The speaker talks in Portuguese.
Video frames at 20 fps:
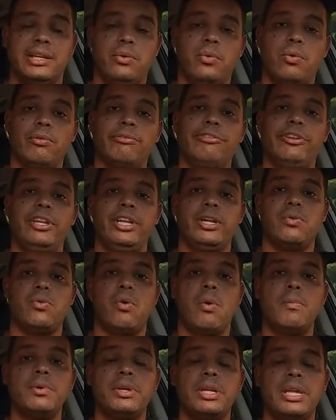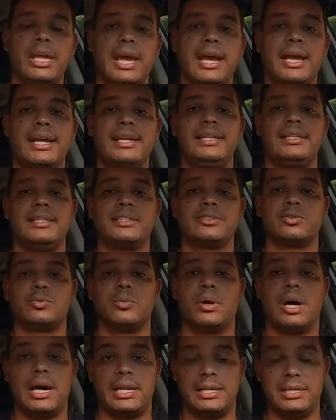tem que conferir como que é aí na
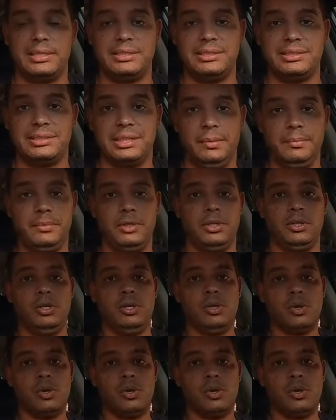sua área de exame.